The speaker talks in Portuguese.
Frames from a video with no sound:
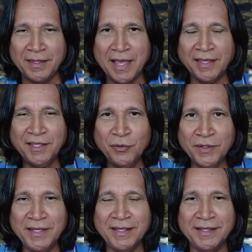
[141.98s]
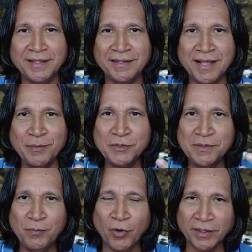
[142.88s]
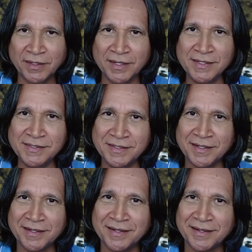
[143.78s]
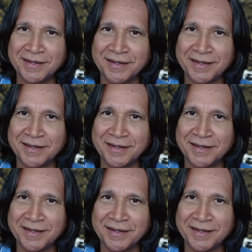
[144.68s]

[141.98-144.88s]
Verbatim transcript: e aquilo que damos importância